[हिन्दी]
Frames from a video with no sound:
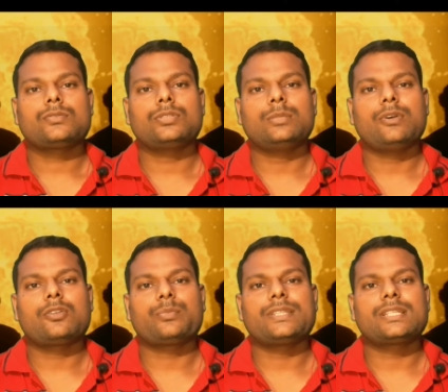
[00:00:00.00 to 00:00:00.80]
सुदीप
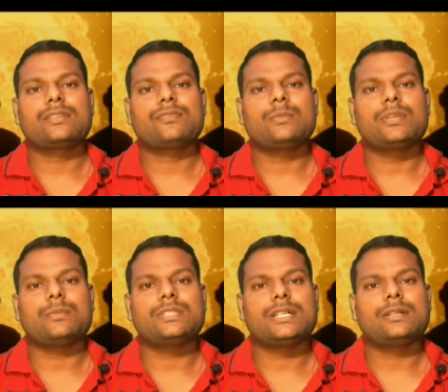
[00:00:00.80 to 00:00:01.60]
और उपेंद्र की फिल्म
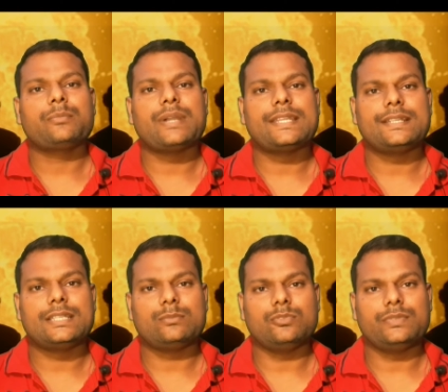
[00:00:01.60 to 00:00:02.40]
कब्जा पैन
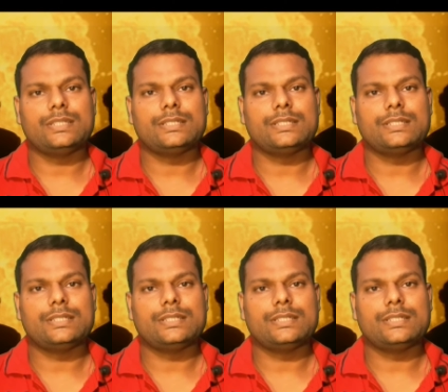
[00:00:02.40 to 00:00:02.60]
इंडिया मूवी